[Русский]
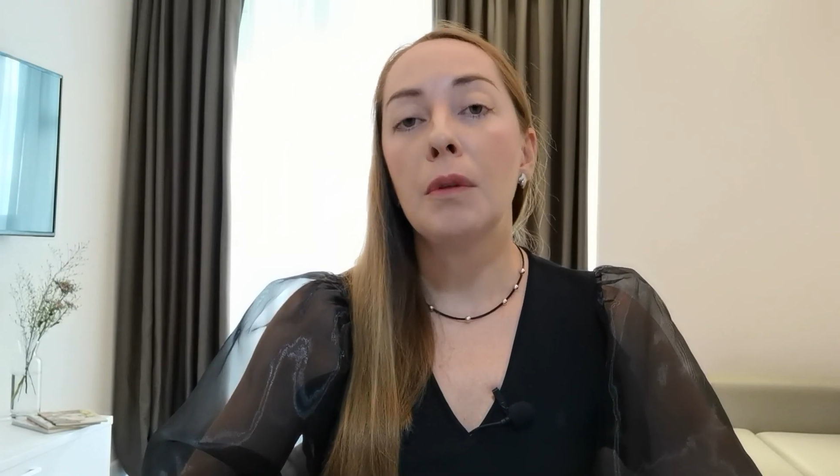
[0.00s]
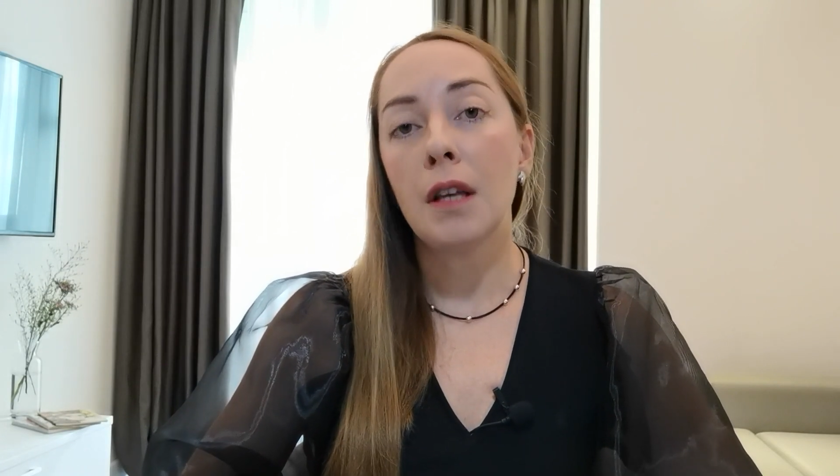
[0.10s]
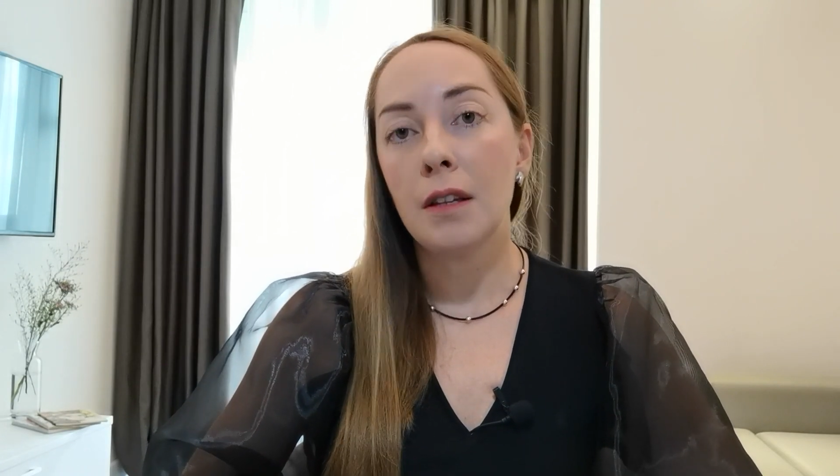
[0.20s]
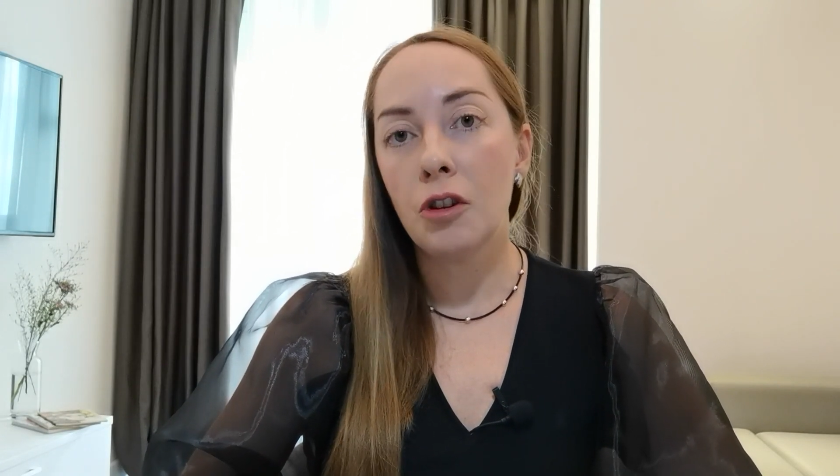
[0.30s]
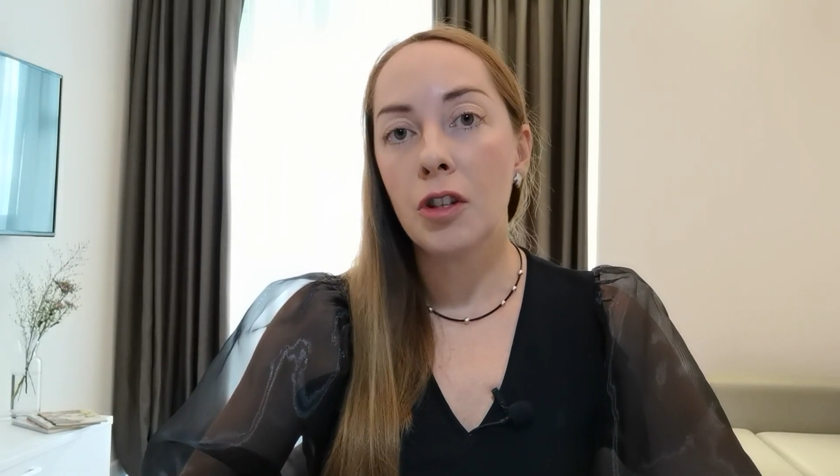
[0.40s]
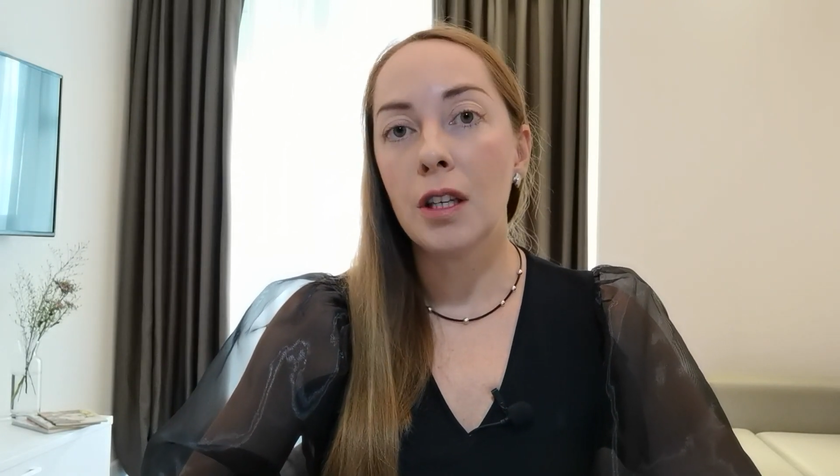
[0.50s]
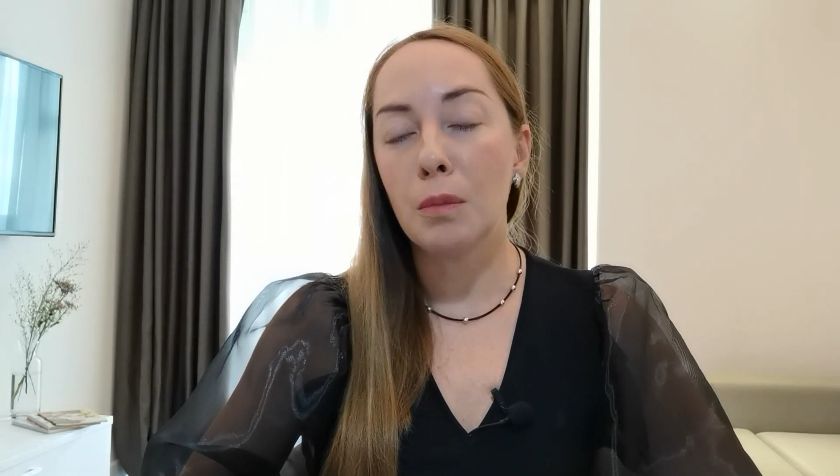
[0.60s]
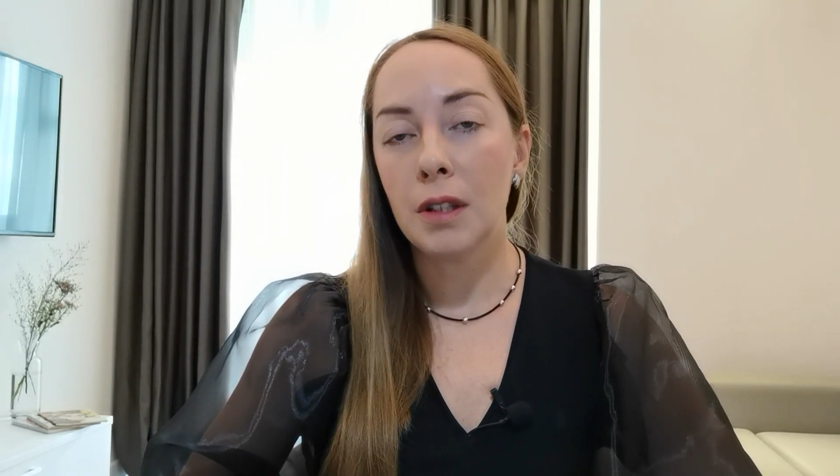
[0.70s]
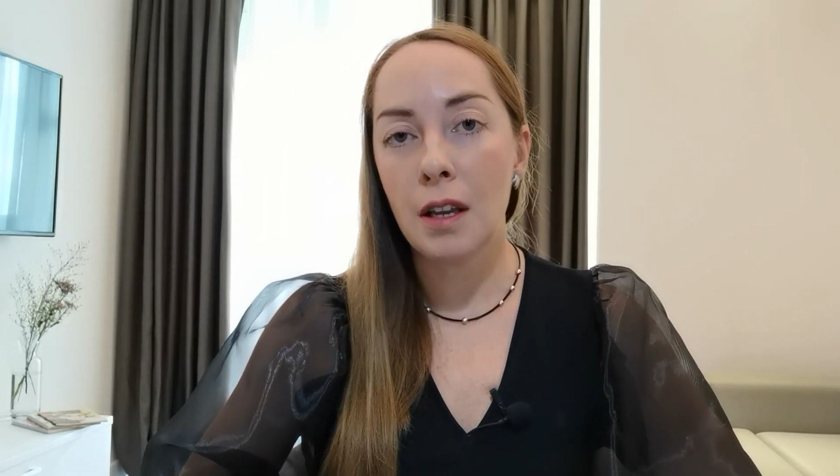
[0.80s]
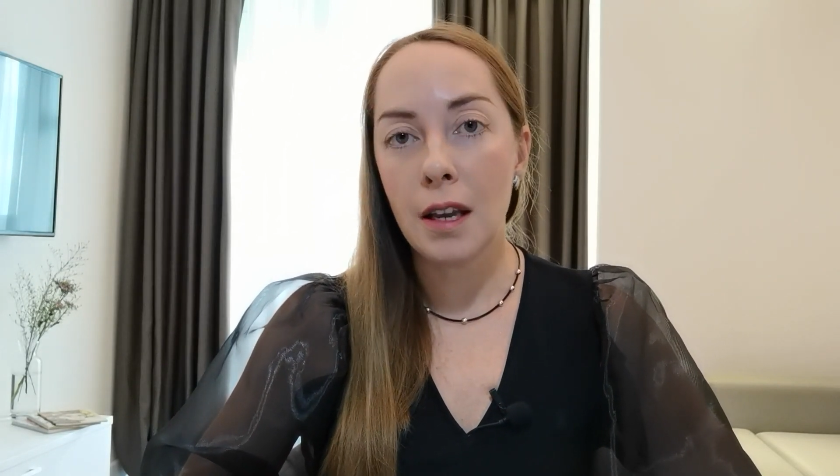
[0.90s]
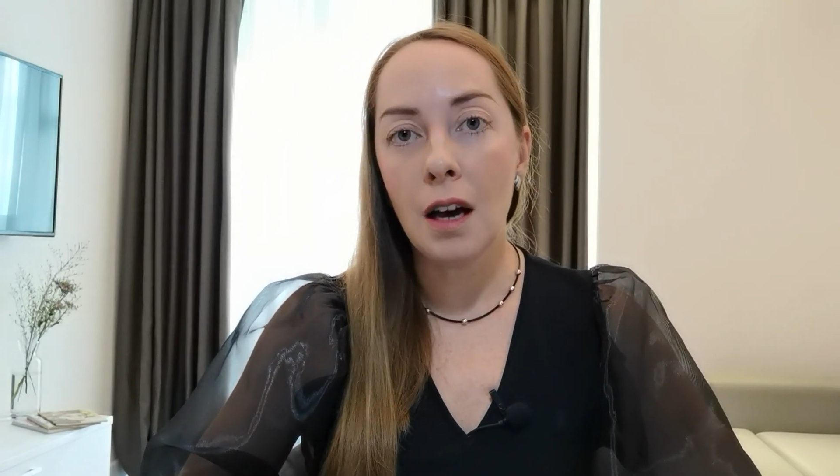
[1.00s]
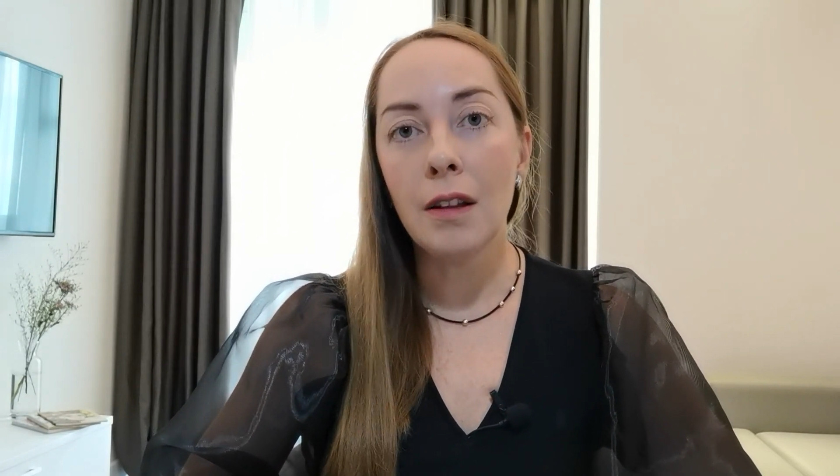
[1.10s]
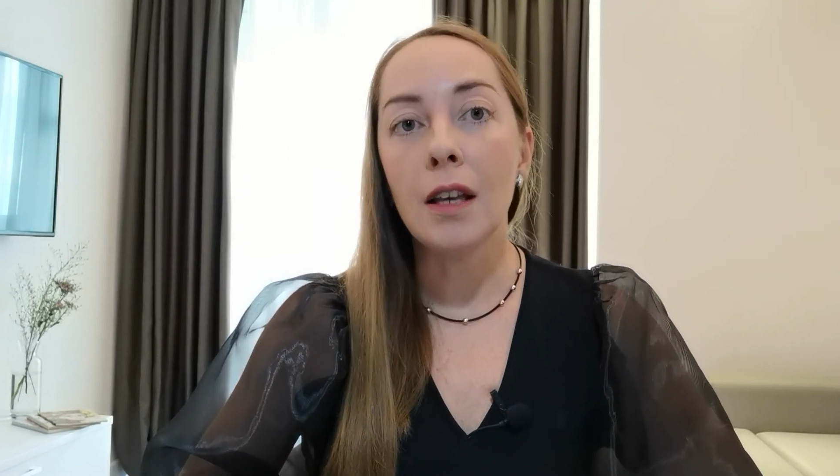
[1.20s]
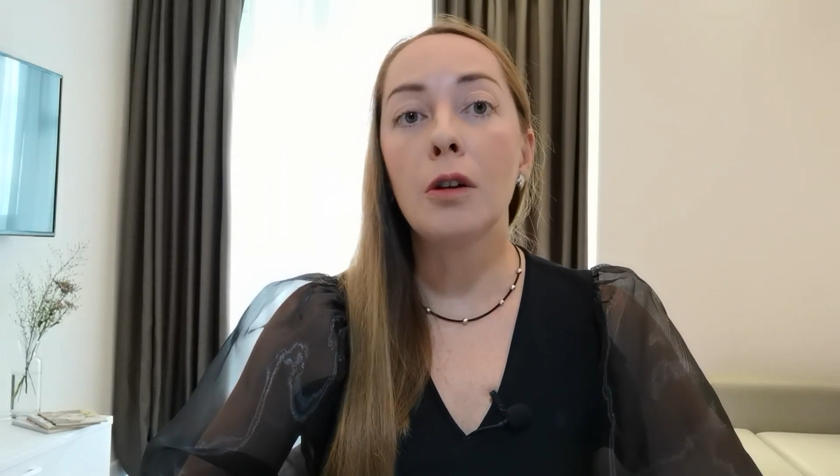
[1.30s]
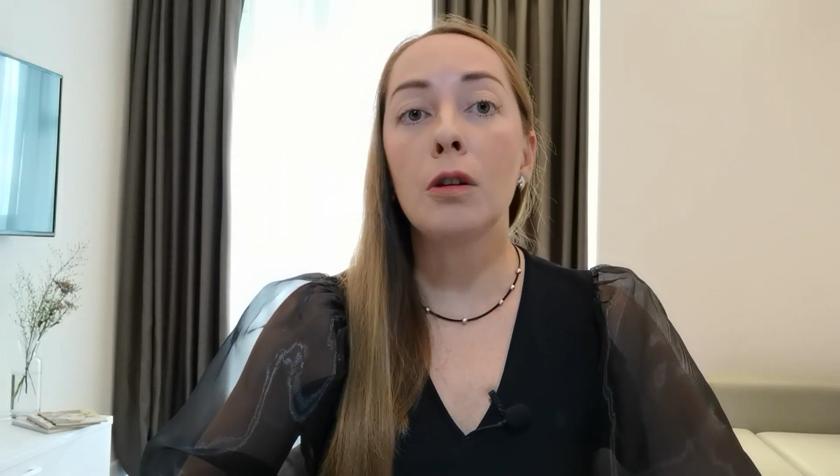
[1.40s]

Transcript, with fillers: методические материалы и